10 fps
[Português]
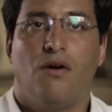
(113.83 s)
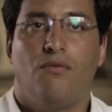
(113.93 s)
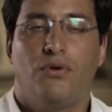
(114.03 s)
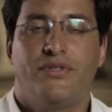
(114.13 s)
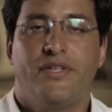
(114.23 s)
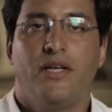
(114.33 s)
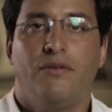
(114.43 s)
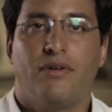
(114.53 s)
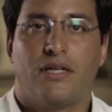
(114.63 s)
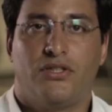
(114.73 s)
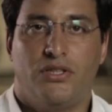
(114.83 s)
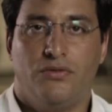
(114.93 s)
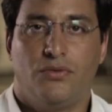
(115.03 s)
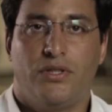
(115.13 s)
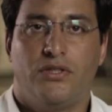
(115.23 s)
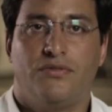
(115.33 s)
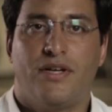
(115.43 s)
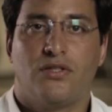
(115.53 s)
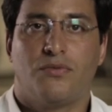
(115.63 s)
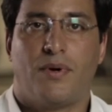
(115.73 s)
foi significativo que
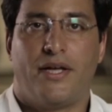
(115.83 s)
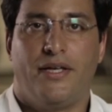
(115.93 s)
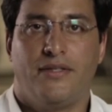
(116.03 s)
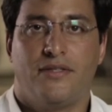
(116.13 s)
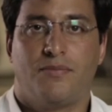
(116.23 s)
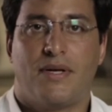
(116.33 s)
diversos países